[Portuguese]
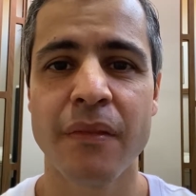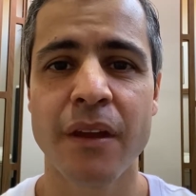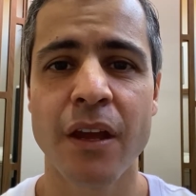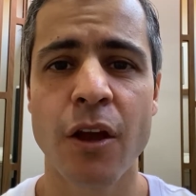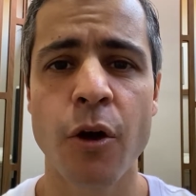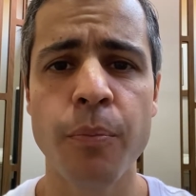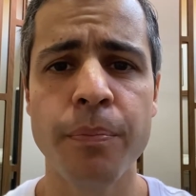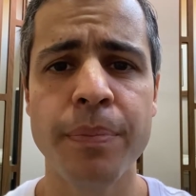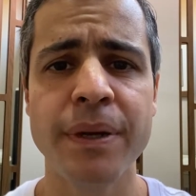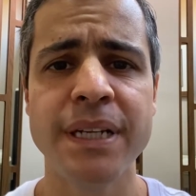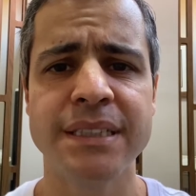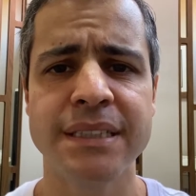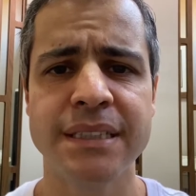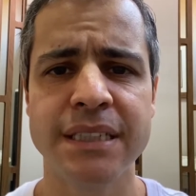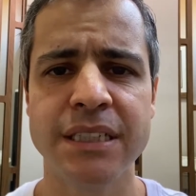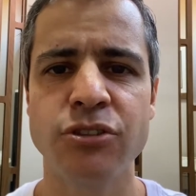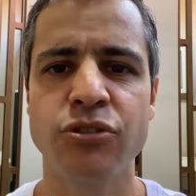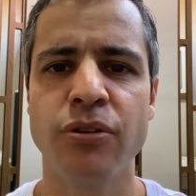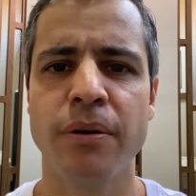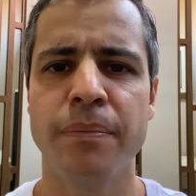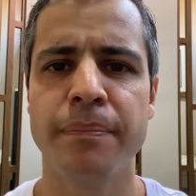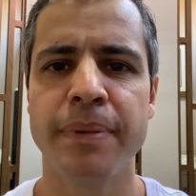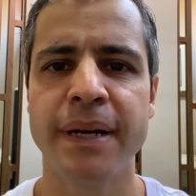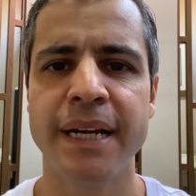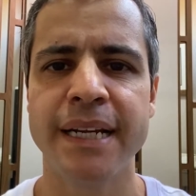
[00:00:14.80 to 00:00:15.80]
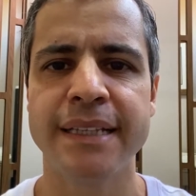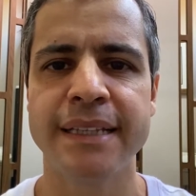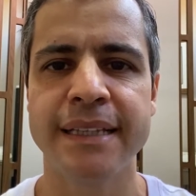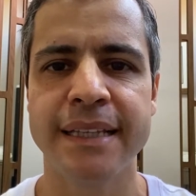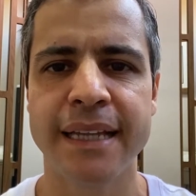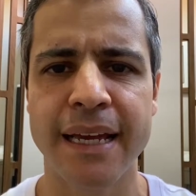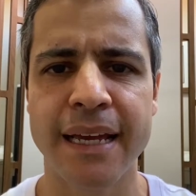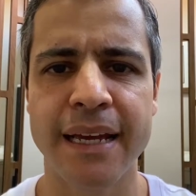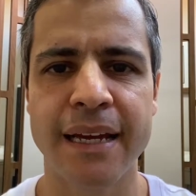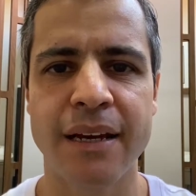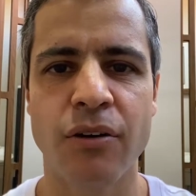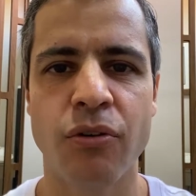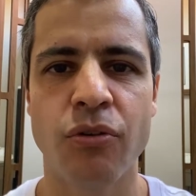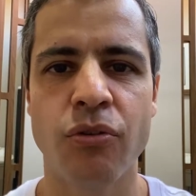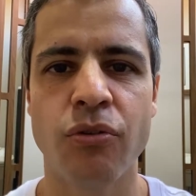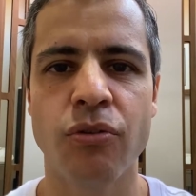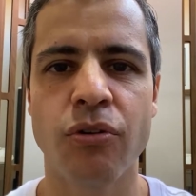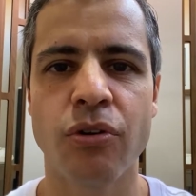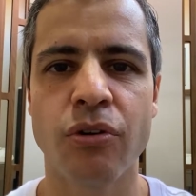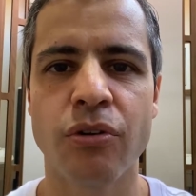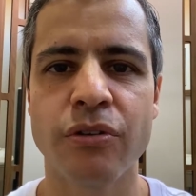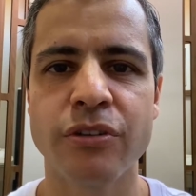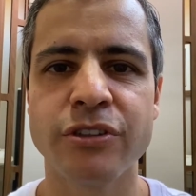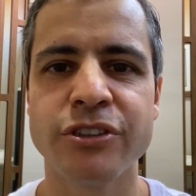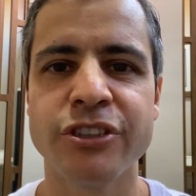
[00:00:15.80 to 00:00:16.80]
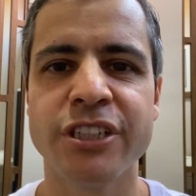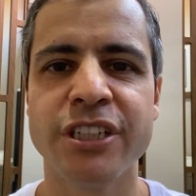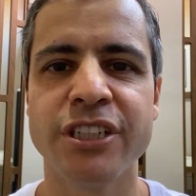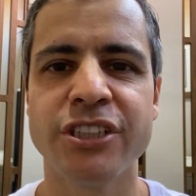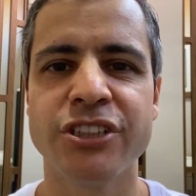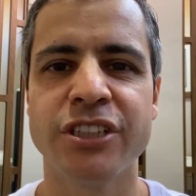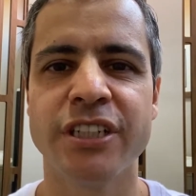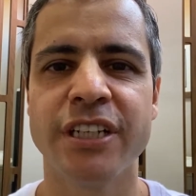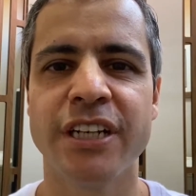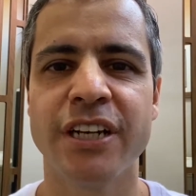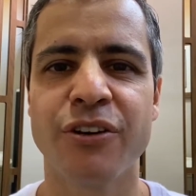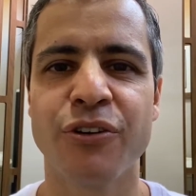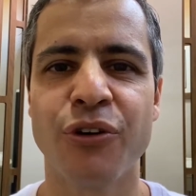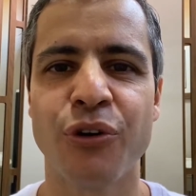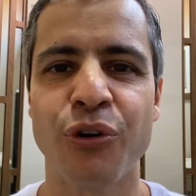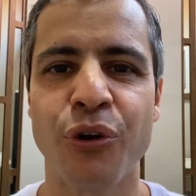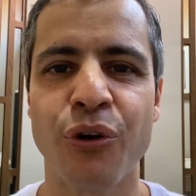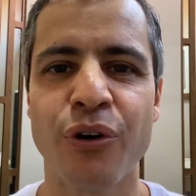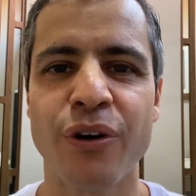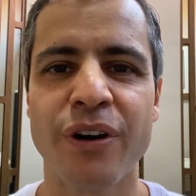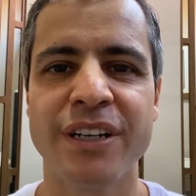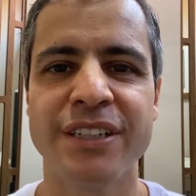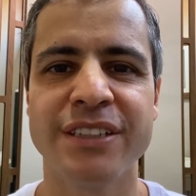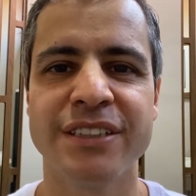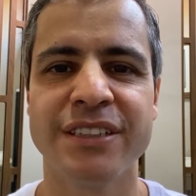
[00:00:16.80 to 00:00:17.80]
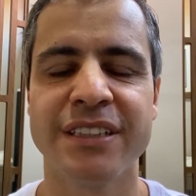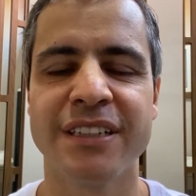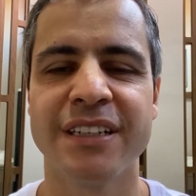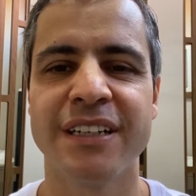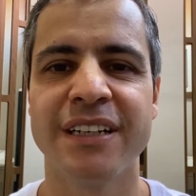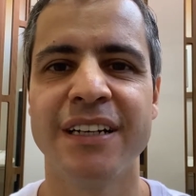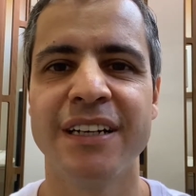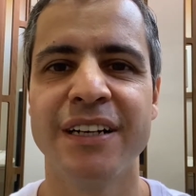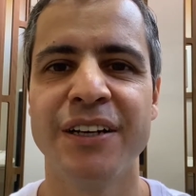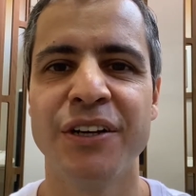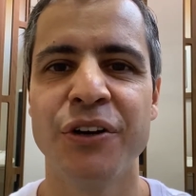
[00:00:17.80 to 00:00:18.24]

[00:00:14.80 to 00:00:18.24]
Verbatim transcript: Eu preciso aprender oncologia ginecológica?